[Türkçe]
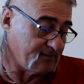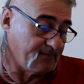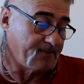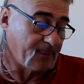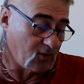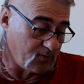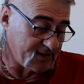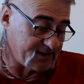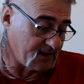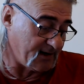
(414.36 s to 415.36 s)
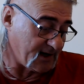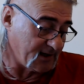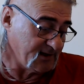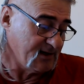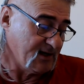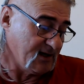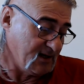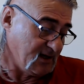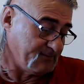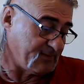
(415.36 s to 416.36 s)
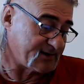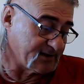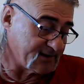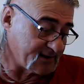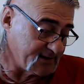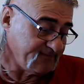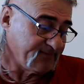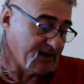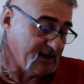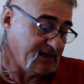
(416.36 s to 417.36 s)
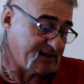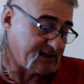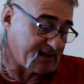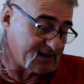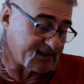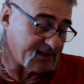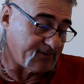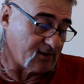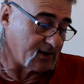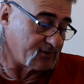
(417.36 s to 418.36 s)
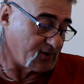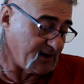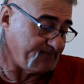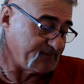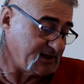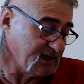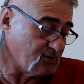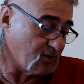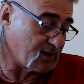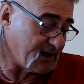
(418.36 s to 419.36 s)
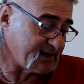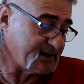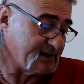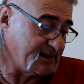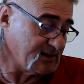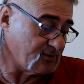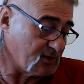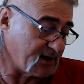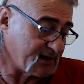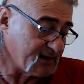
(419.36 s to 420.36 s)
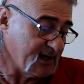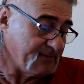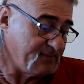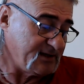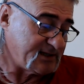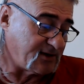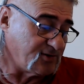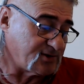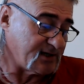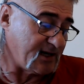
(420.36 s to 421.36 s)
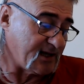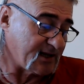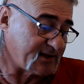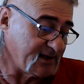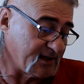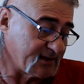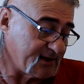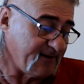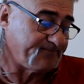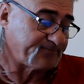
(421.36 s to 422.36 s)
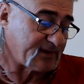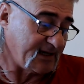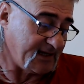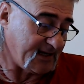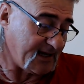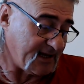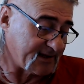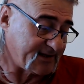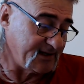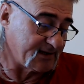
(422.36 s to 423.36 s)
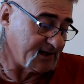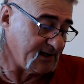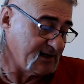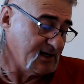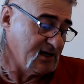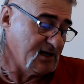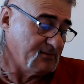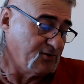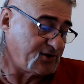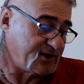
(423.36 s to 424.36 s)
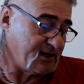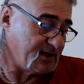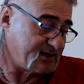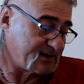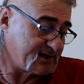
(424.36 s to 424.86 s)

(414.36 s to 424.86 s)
hükümetine bağlı bakanların istatistik raporlarına göre yıl olarak yıl olarak 1856 yılında 56 yılında bu kısık